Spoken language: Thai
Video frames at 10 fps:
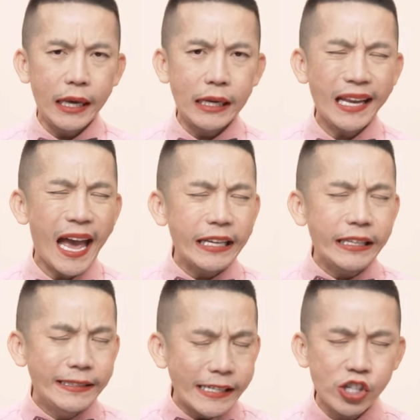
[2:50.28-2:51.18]
in
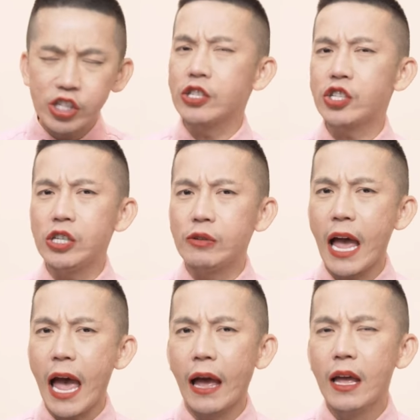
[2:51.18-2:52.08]
addition to
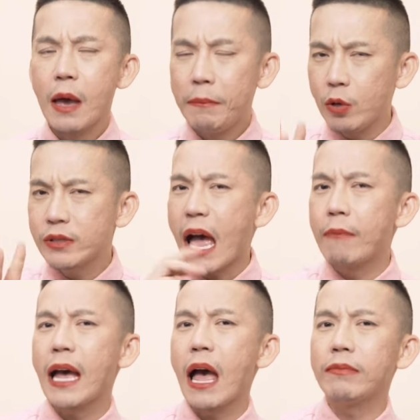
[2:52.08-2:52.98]
นะคะมีอยู่
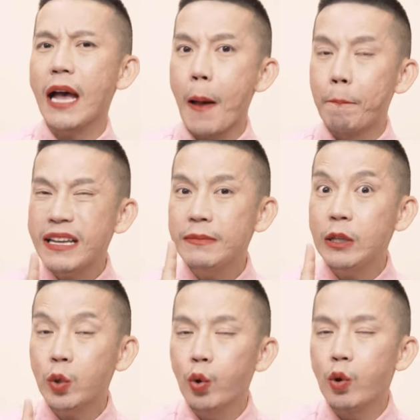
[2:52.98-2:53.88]
3คำค่ะมักจะ
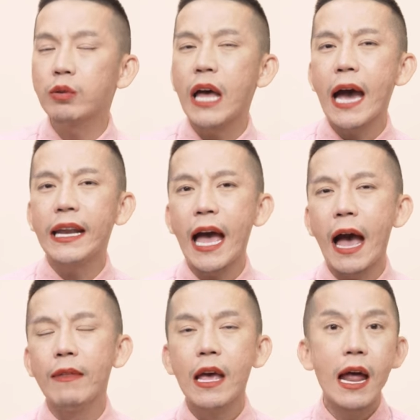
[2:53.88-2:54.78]
มี to ลงท้ายนะคะ